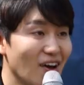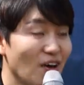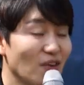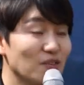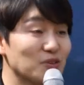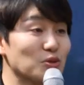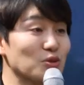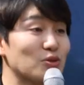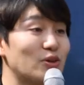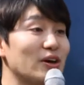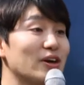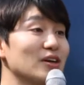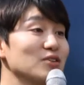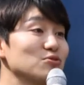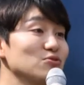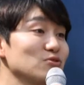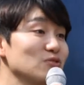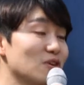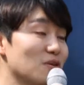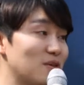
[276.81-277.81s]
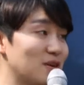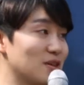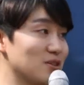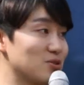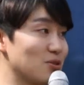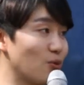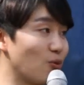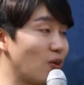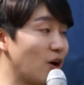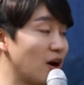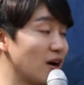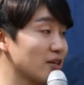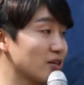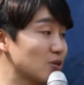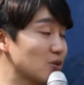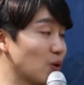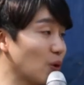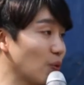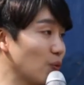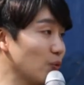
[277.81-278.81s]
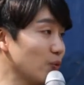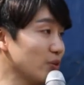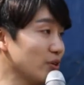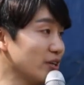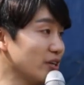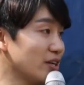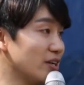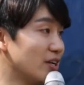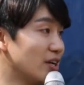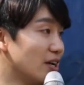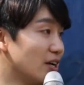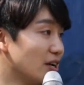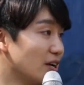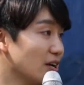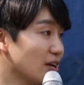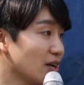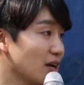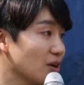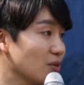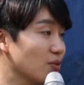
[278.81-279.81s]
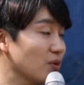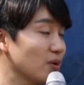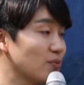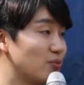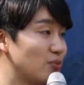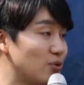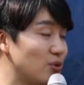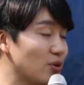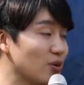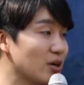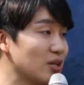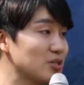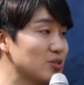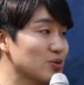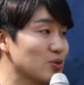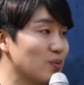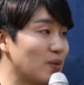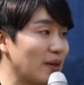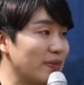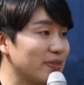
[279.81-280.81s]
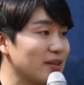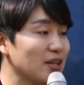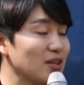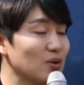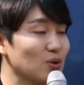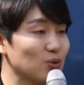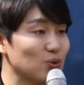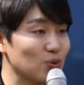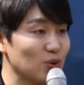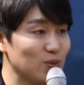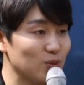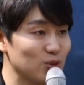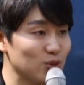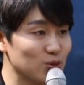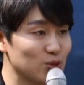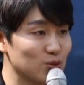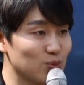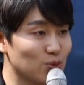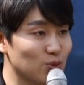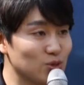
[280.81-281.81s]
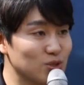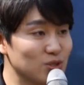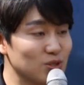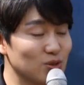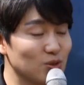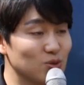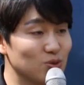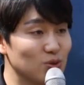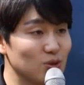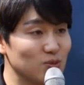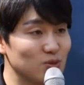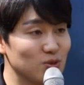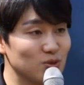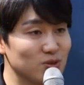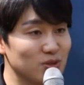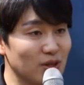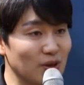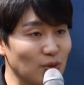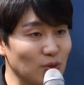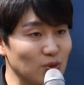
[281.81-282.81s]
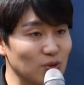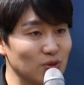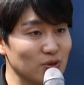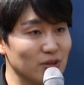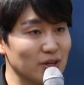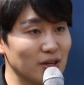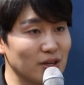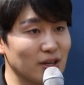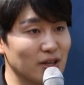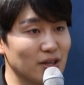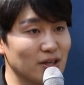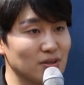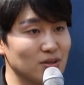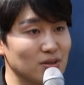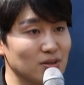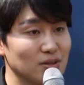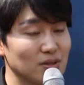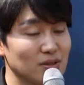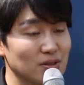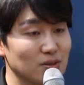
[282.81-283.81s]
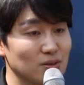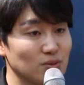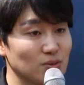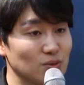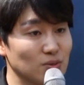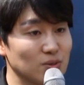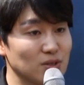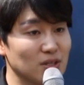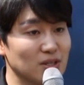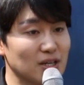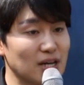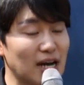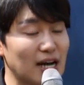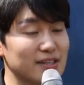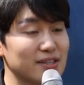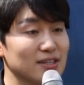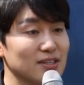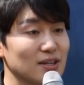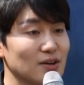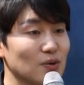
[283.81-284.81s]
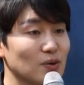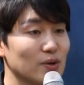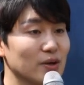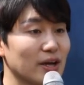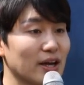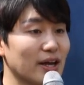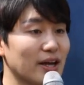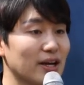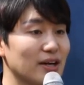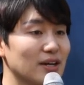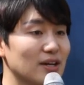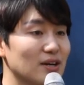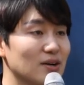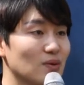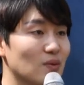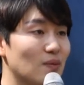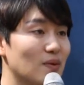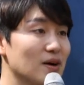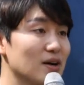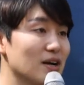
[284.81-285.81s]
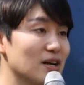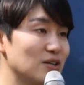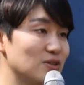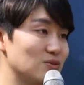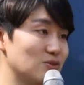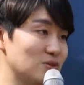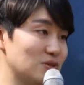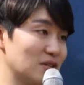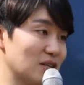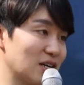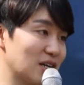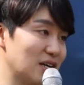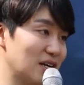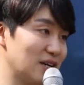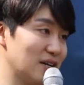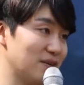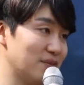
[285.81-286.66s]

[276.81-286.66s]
근데 전 되게 충격받았어요. 와, 이 저분을 학교에 불러가지고 만나는 것도 힘들고 모시는 것도 힘든데 어떻게 수업 체크 안 한다고 그렇게 도망갈 수 있을까?